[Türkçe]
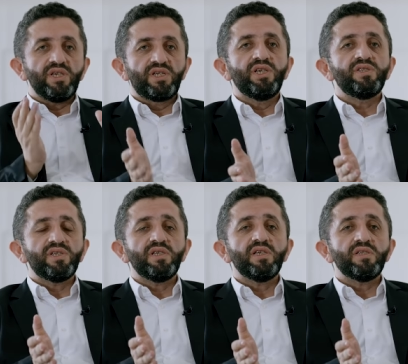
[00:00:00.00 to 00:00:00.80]
ikinci
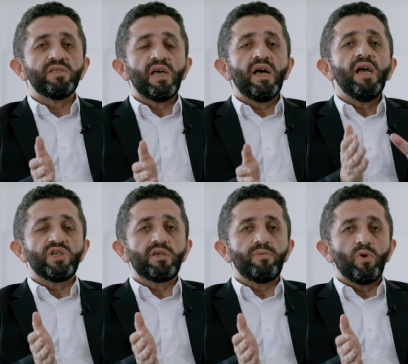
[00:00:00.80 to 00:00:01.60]
sırasında
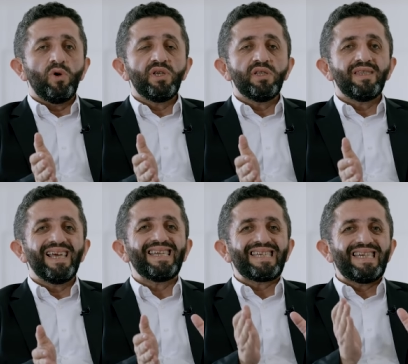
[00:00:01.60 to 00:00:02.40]

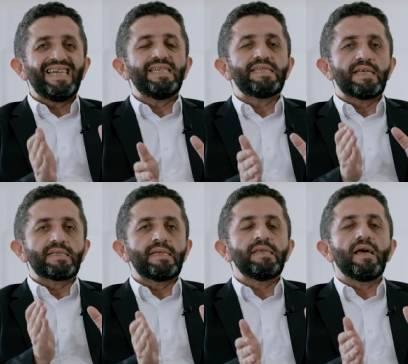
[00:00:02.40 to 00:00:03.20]
2017'de Kilis'te
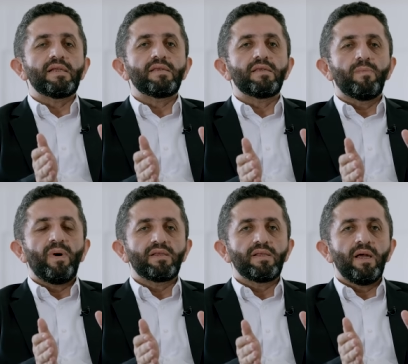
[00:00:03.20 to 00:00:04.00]
sınır hattında
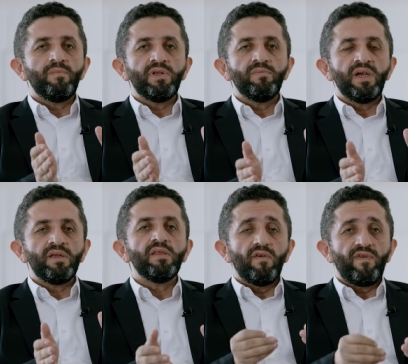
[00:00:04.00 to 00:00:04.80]
patlayan bir
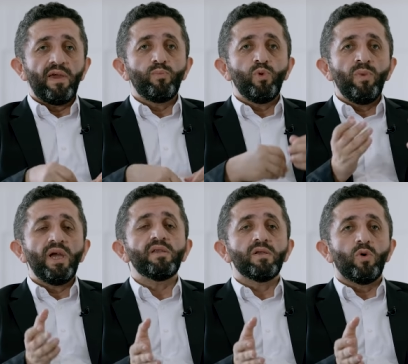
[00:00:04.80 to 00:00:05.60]
mayın ve bu
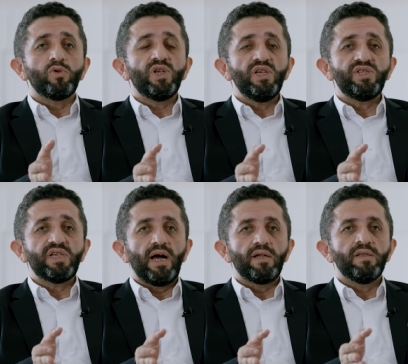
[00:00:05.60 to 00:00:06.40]
mayının ortaya
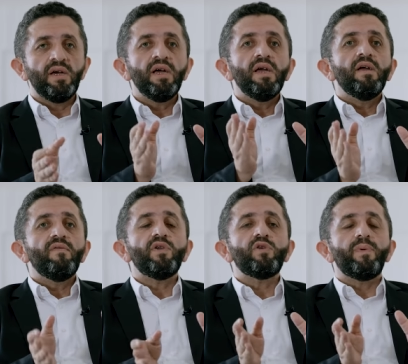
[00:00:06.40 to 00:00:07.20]
çıkardığı
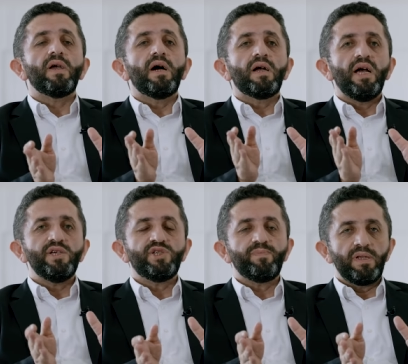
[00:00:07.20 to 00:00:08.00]
FETÖ-PKK
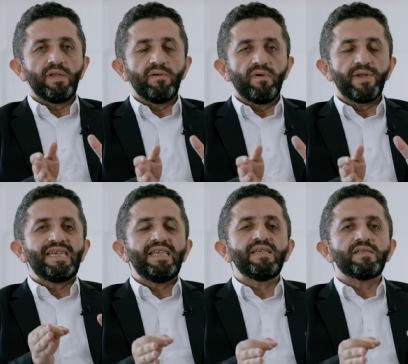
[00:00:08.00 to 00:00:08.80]
işbirliği var.
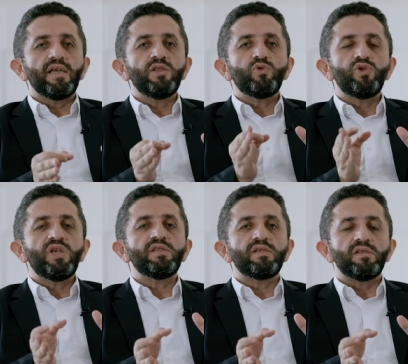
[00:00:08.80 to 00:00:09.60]
Kilis'te
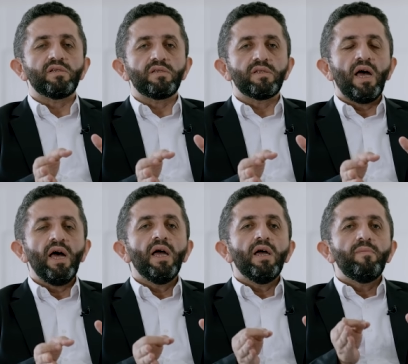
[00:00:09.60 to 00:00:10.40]
Türkiye
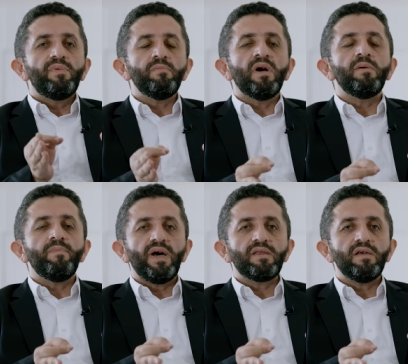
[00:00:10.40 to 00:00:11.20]
sınırında bir mayın
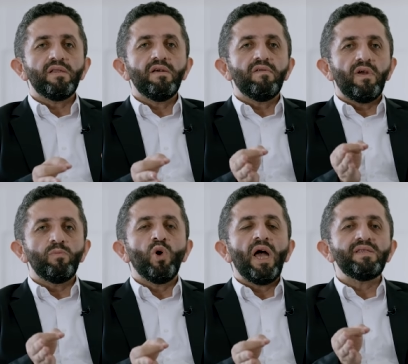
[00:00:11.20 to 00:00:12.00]
patladı ve
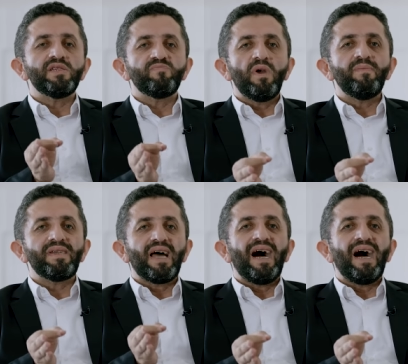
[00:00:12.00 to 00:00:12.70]
mühendis Mehmet